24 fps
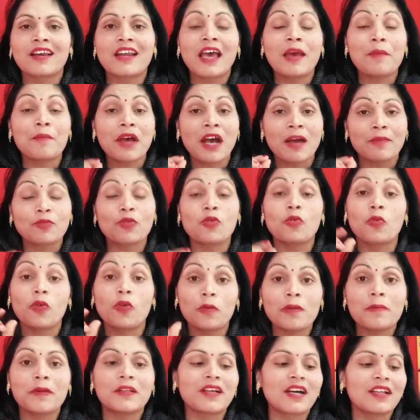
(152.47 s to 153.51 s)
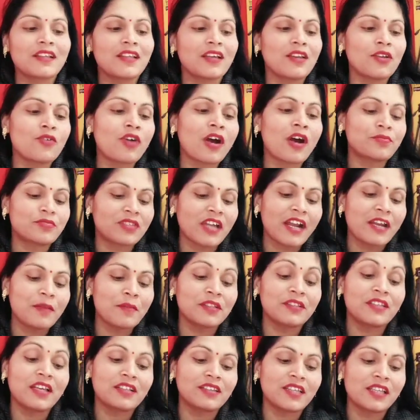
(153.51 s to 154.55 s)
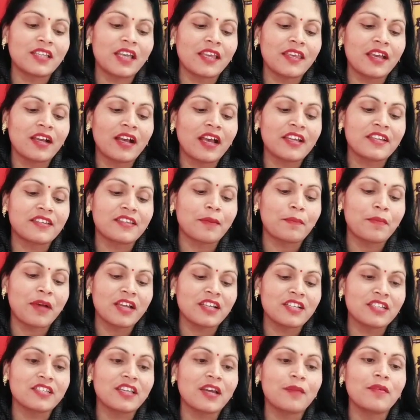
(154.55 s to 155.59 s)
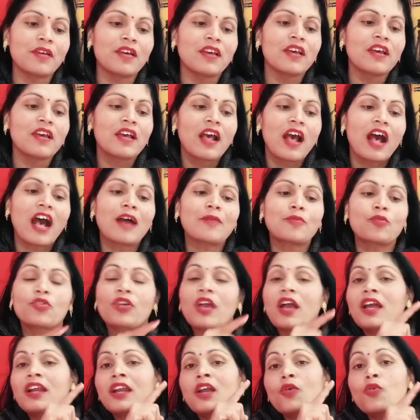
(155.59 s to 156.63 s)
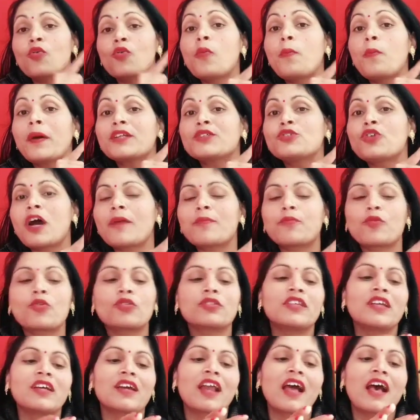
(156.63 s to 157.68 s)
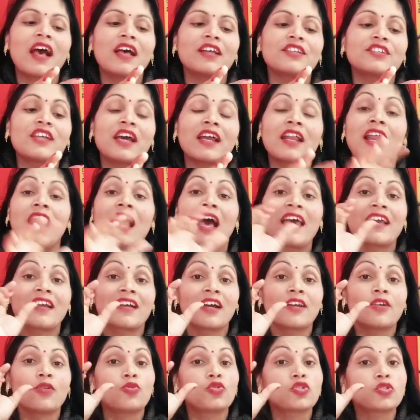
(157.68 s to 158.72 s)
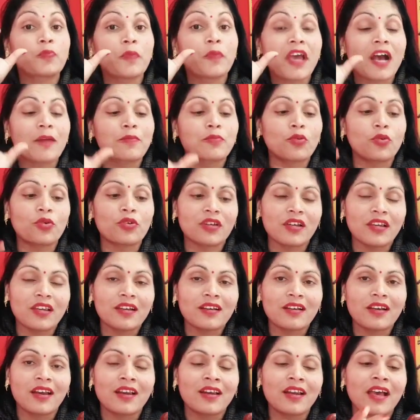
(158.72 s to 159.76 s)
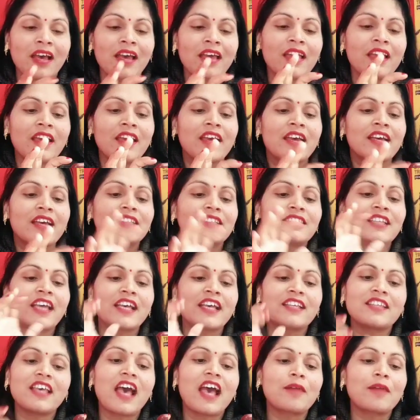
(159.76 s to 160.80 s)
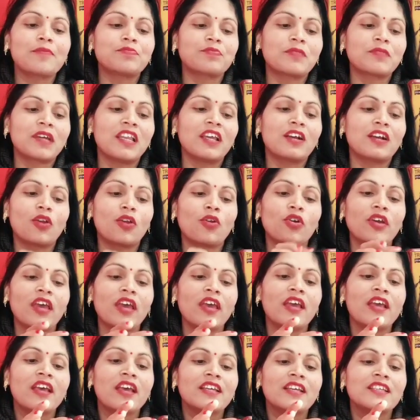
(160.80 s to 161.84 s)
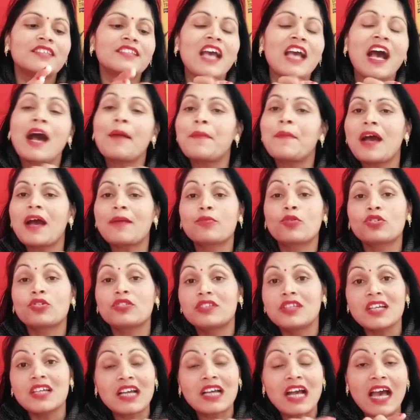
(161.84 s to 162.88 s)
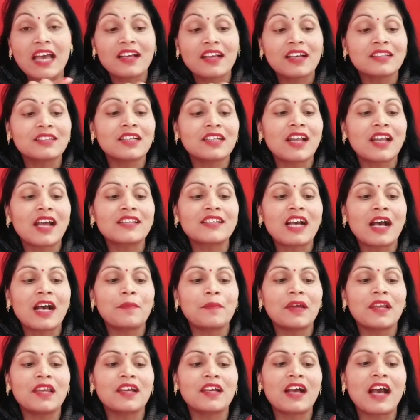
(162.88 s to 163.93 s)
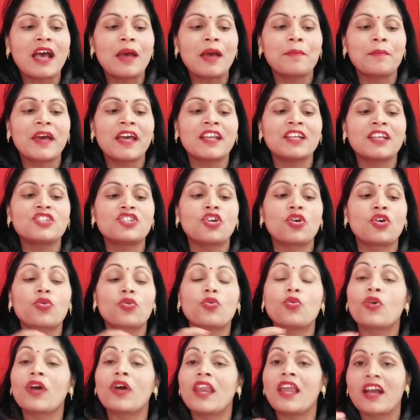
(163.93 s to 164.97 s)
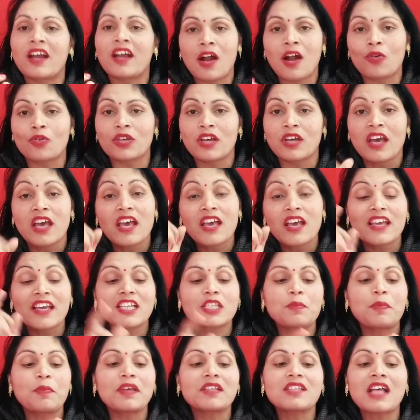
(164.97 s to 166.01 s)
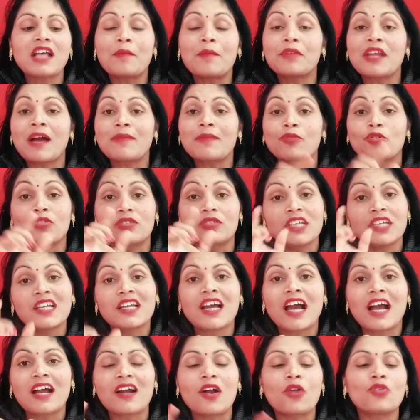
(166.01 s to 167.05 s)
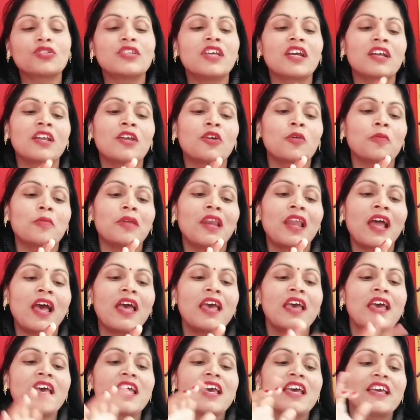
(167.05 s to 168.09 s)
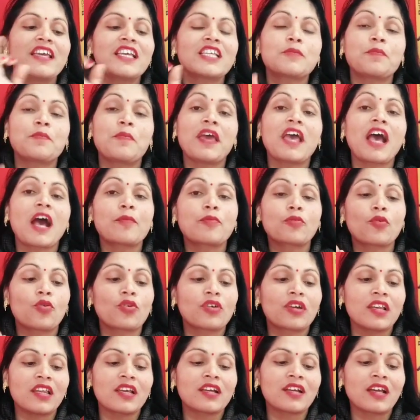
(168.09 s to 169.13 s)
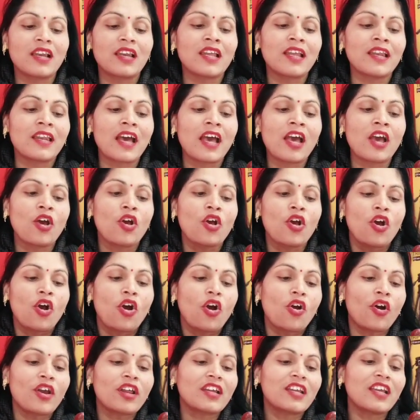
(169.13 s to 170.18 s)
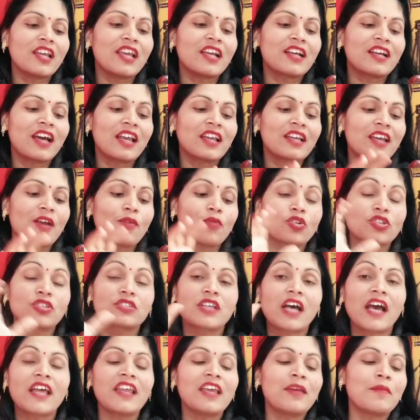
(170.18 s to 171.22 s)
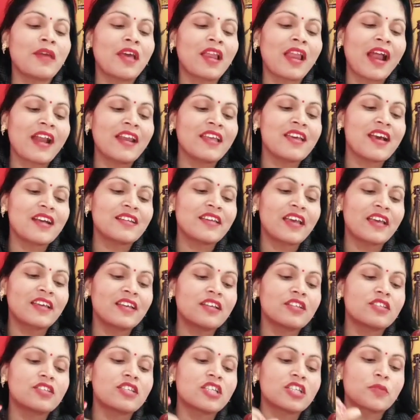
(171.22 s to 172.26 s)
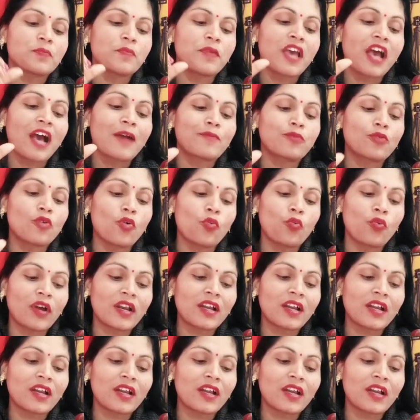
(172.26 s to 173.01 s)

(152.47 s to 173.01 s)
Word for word: करना है मैं आपको वो भी बता दे रही हूँ आप साइड में देखते जाइएगा स्टेप बाय स्टेप आपको क्या करना है ऊपर जो आपको दिख रहा है चैनल आइकन उस पर आपको क्लिक करना है जैसे आप क्लिक करोगे यहाँ पे आपको तीर का आइकन दिख रहा है जहाँ पे लिखा है मैनेज योर गूगल अकाउंट इस पे सामने आपको तीर का अकाउंट देखने को मिल रहा है इस पर आपको क्लिक कर लेना है और क्लिक करके वो सारी ईमेल आईडी आ जाएगी जिस पे आपको